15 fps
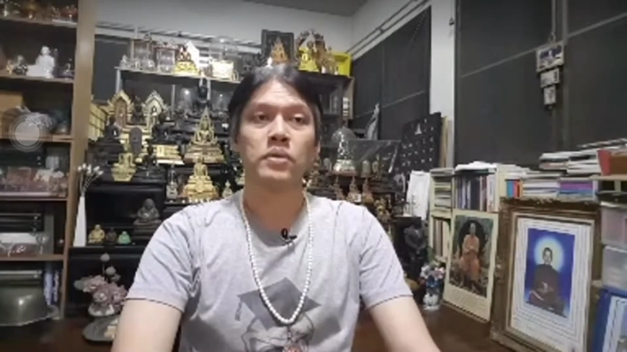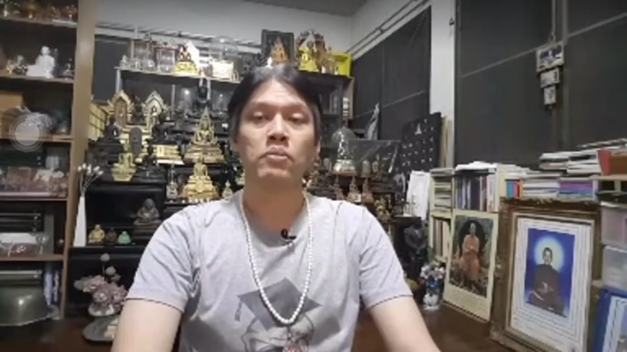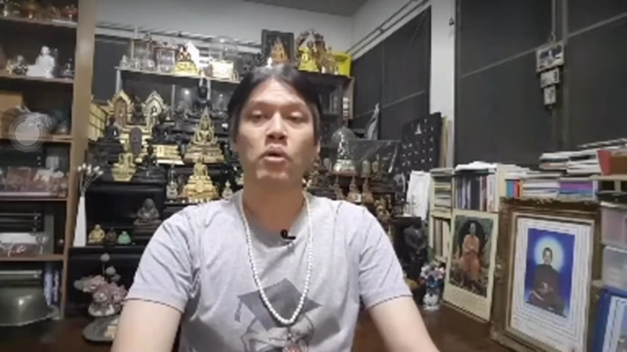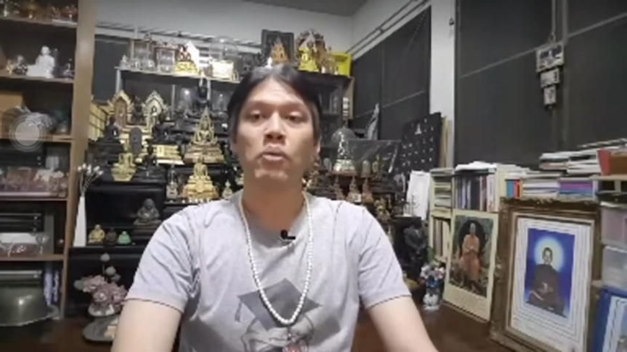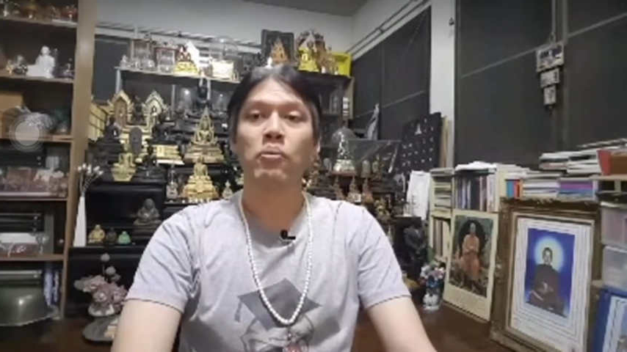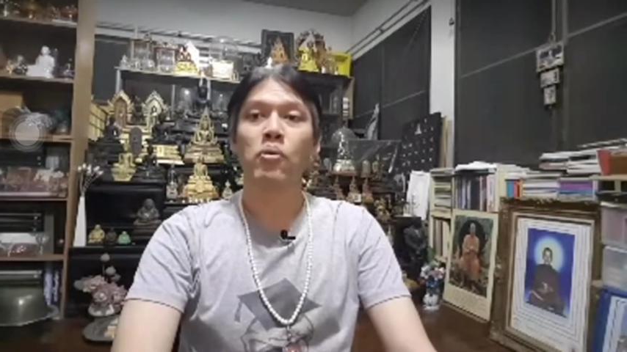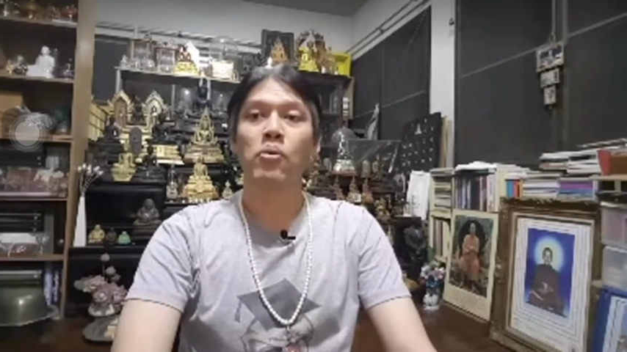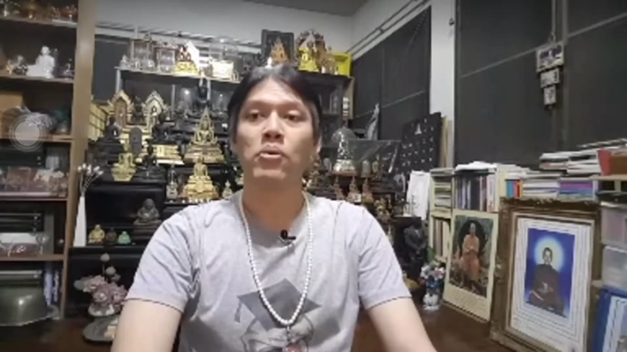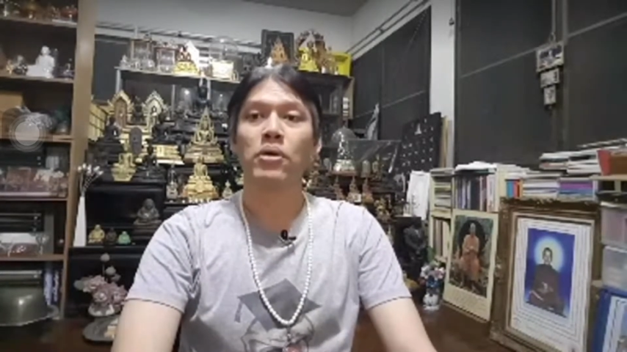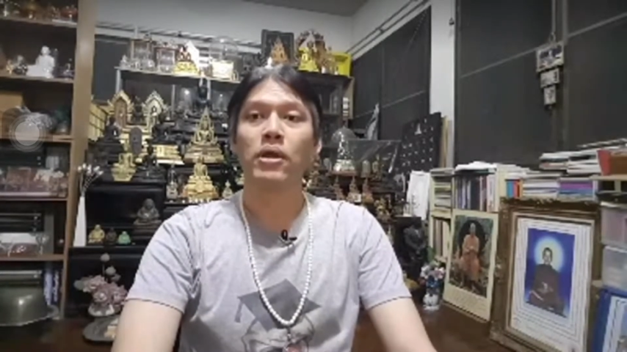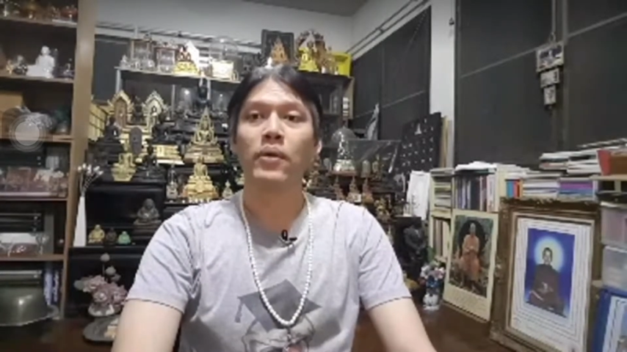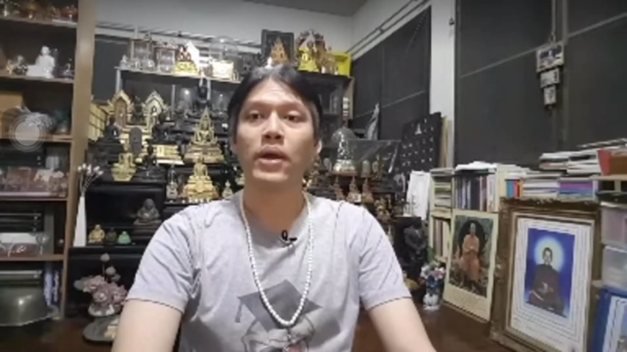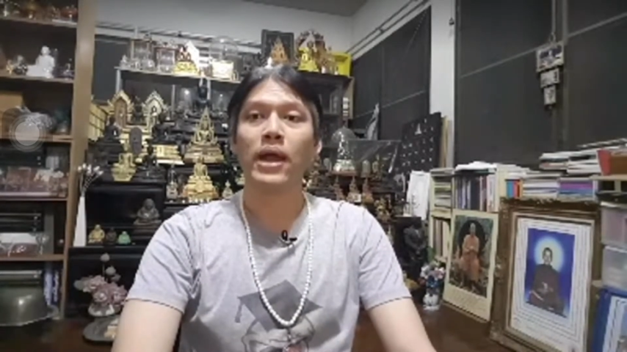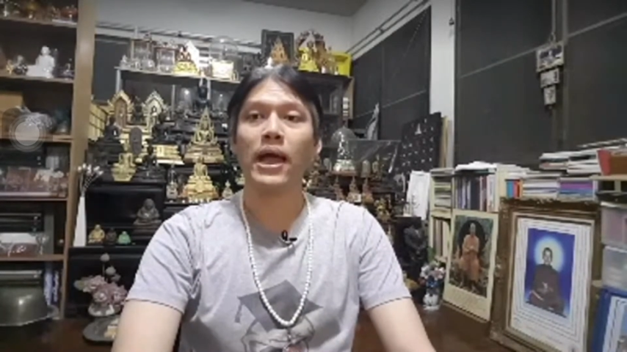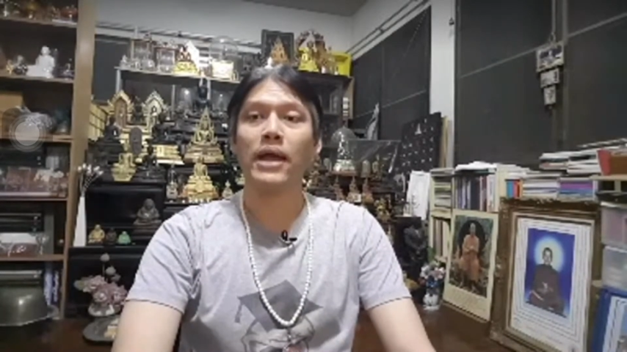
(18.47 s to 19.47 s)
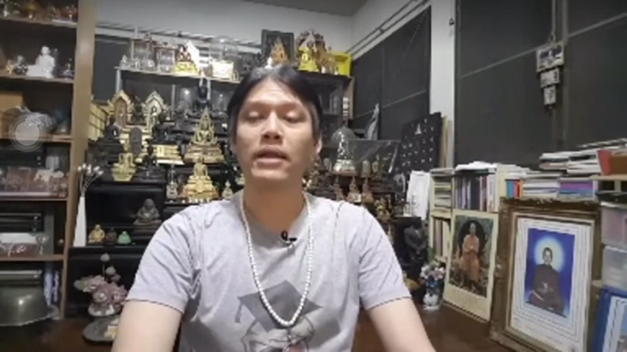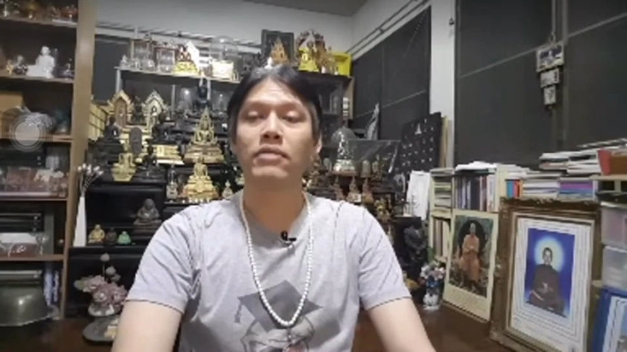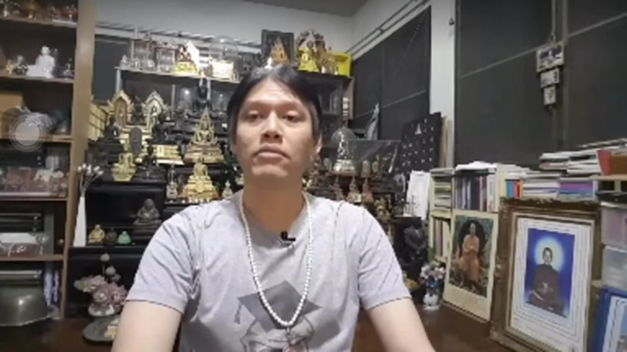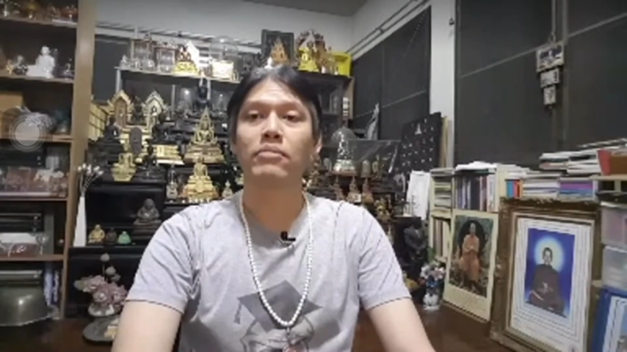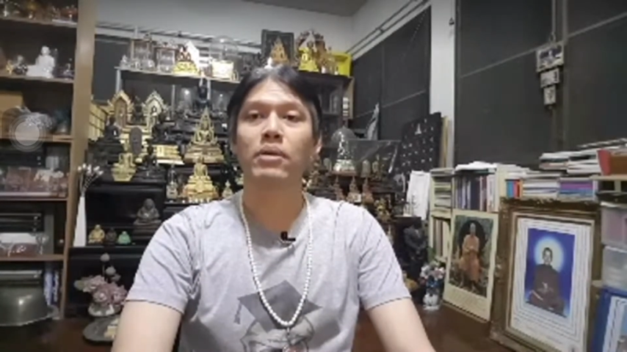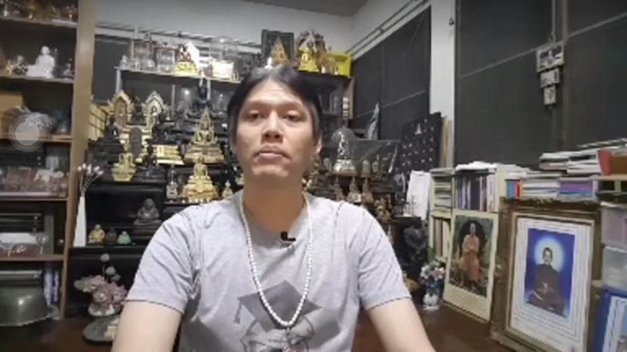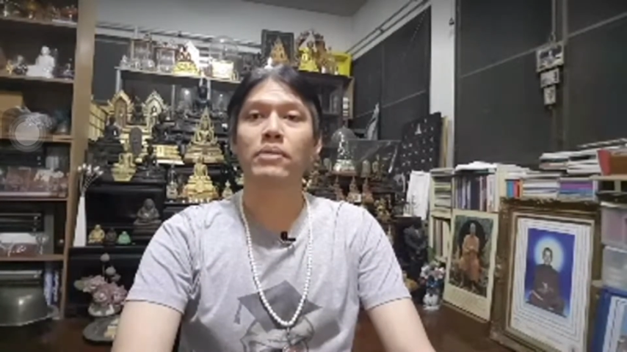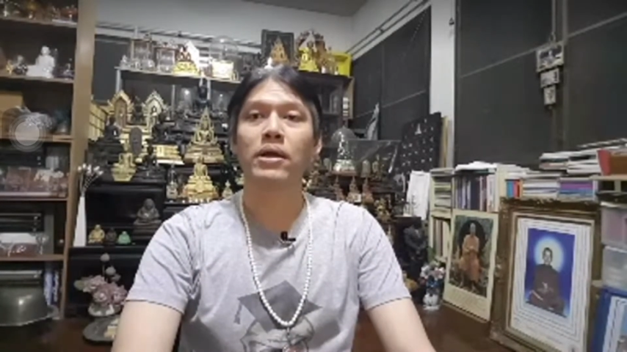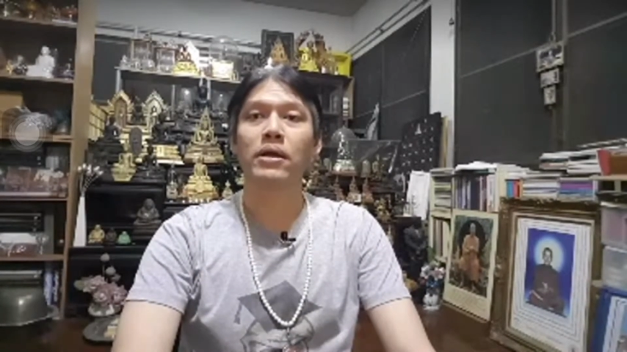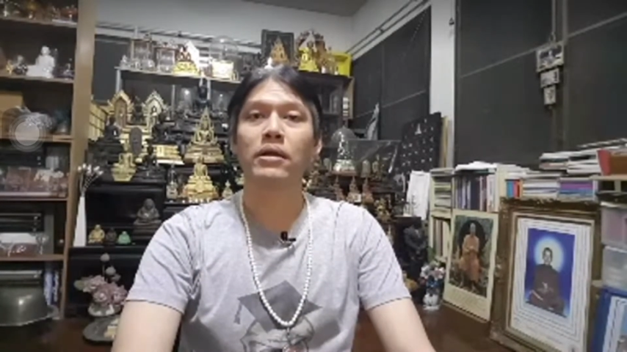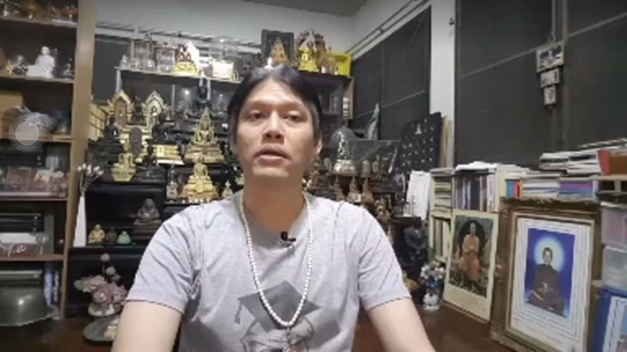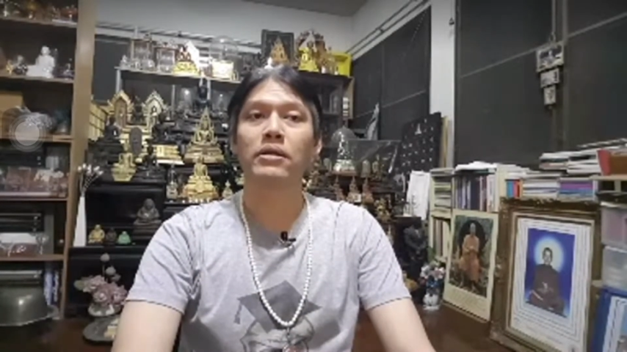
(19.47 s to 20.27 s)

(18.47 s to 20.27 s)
ภพภูมิของเทวดาเนี่ยจึงไม่เหมือน